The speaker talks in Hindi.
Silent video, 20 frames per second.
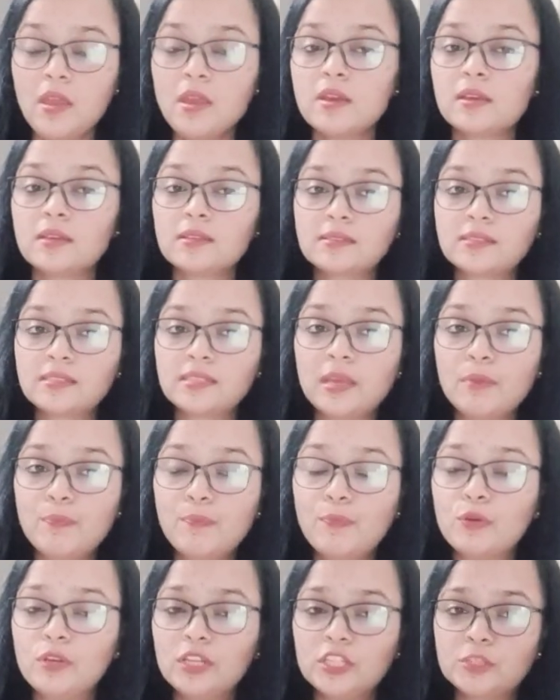इससे
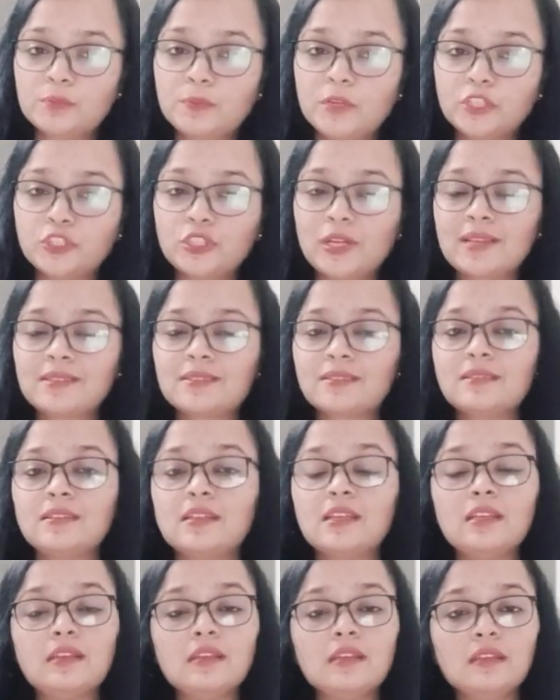पुलिस प्रशासन
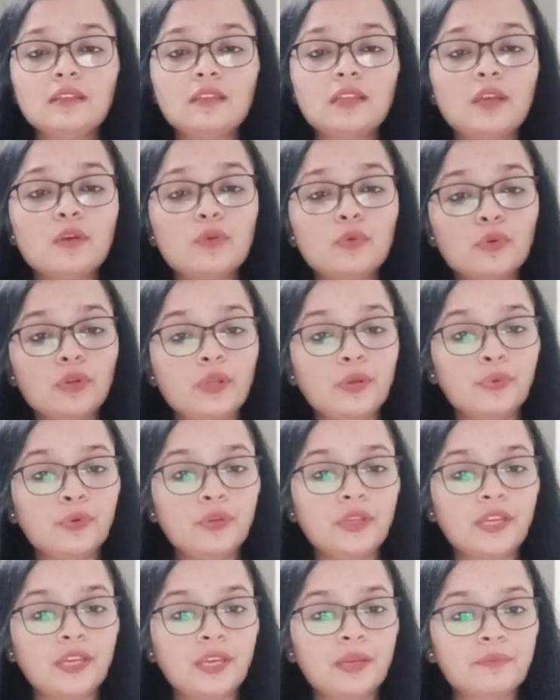की नींदे उड़ी
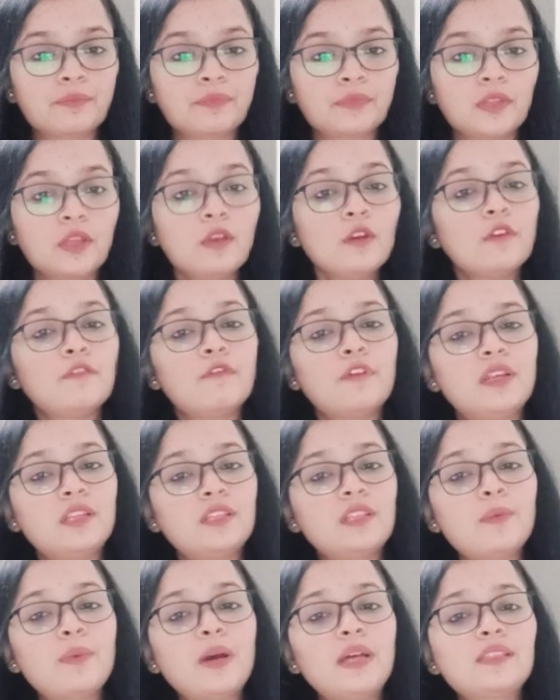हुई है
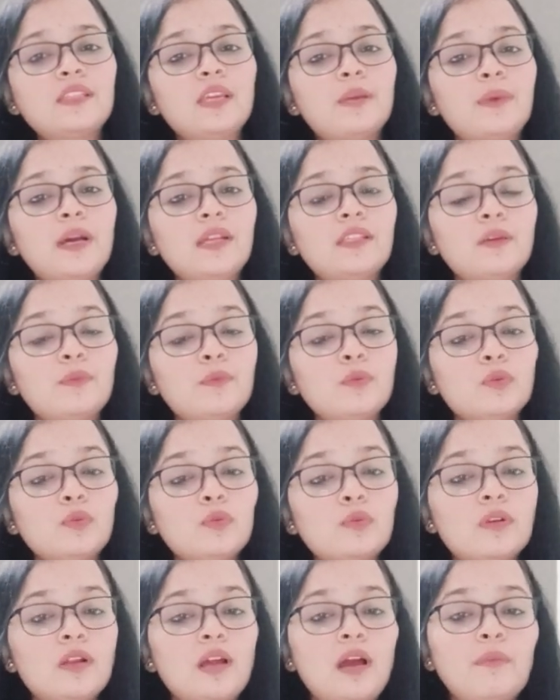फरीदाबाद के बाद अब
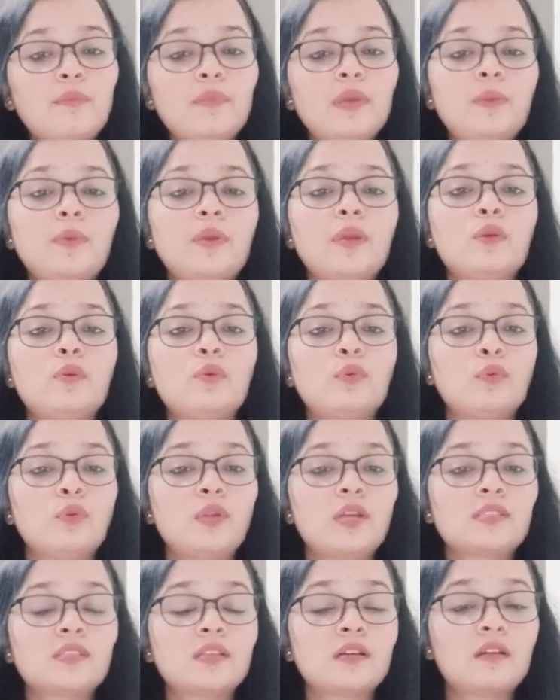गुरुग्राम में भी
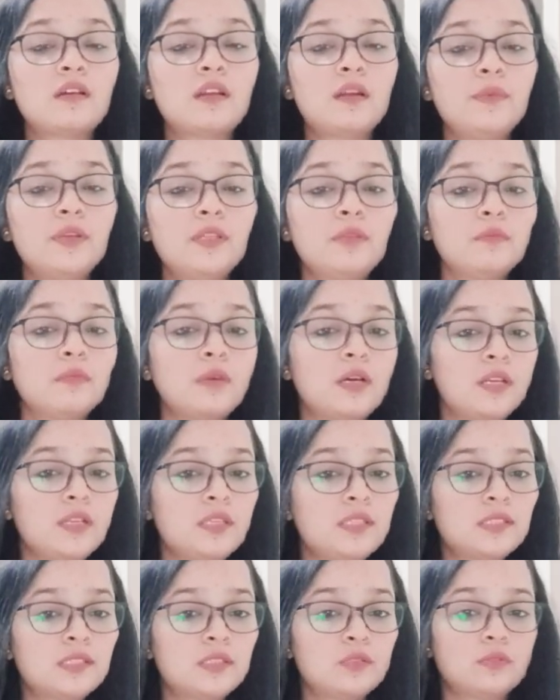कोरोना संक्रमित
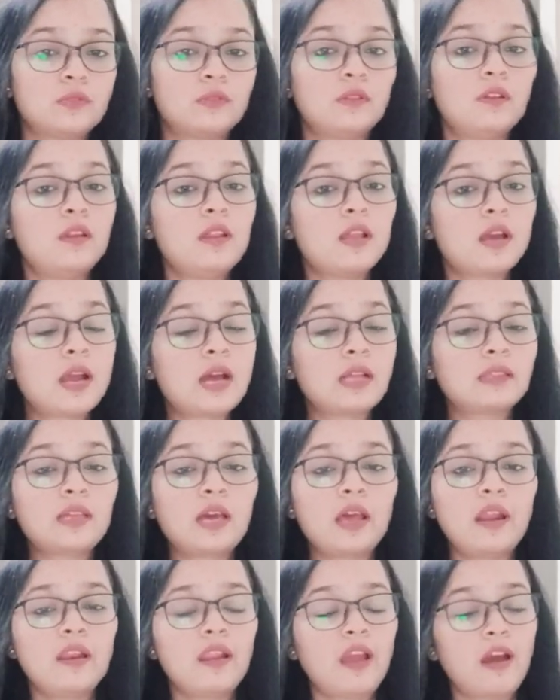मरीज
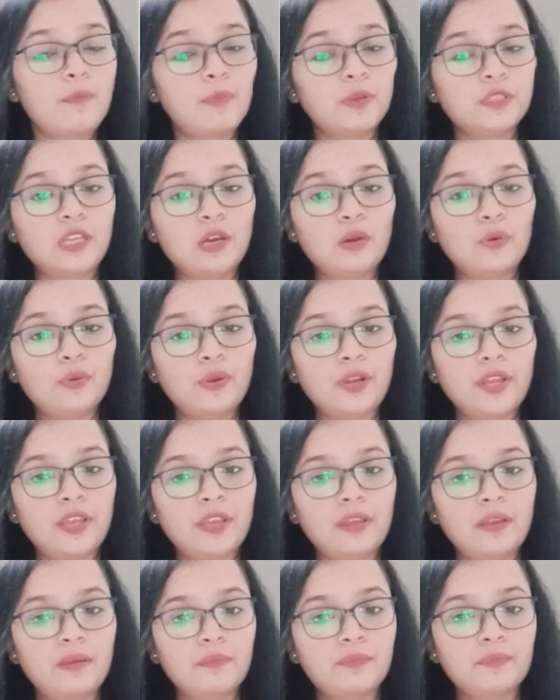लगातार लापता हो रहे
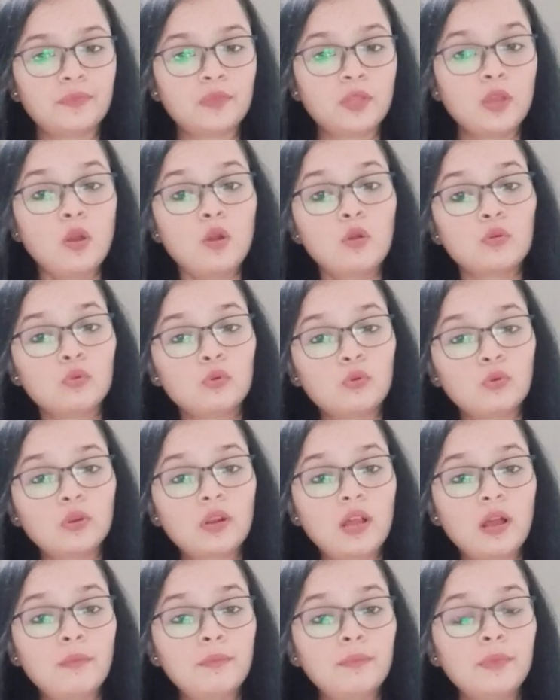हैं
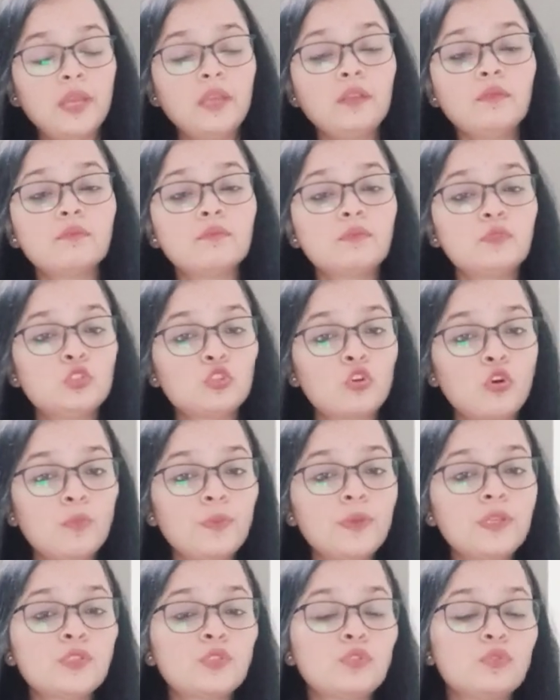गुरुग्राम में
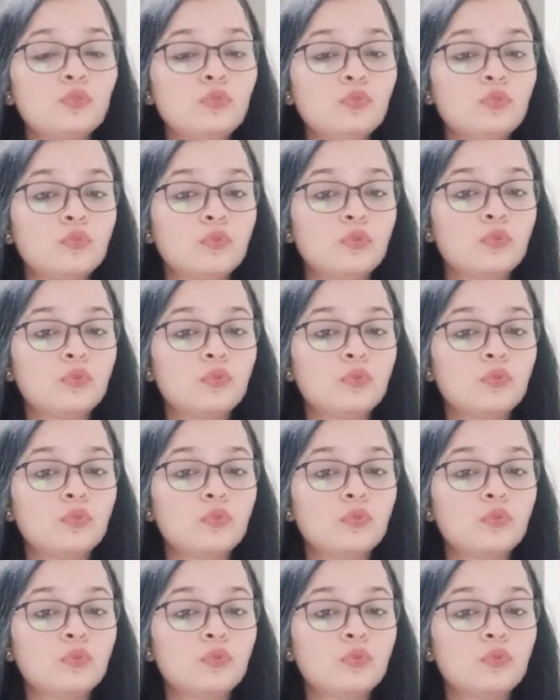24 जून को